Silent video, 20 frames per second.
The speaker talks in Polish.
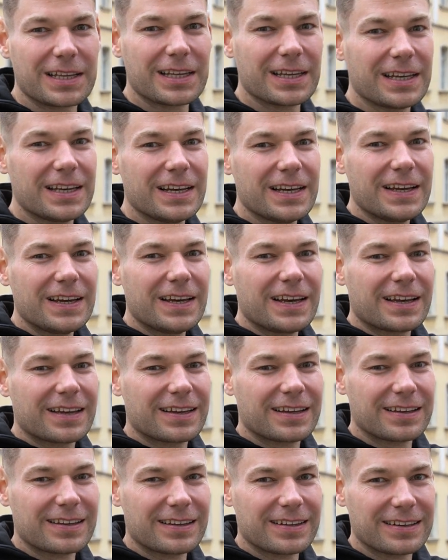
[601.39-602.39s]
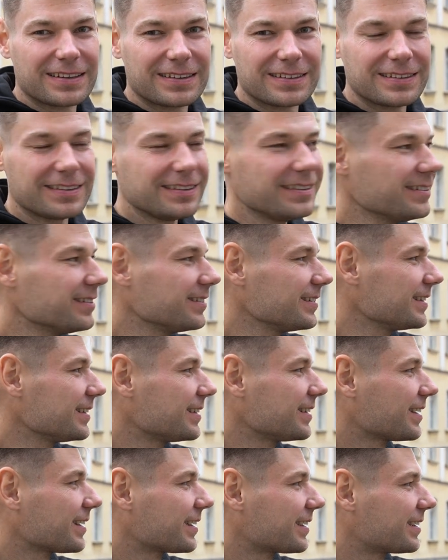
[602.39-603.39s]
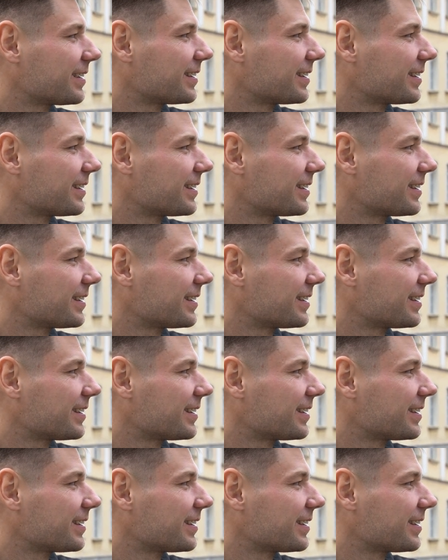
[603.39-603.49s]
Eee, no i tak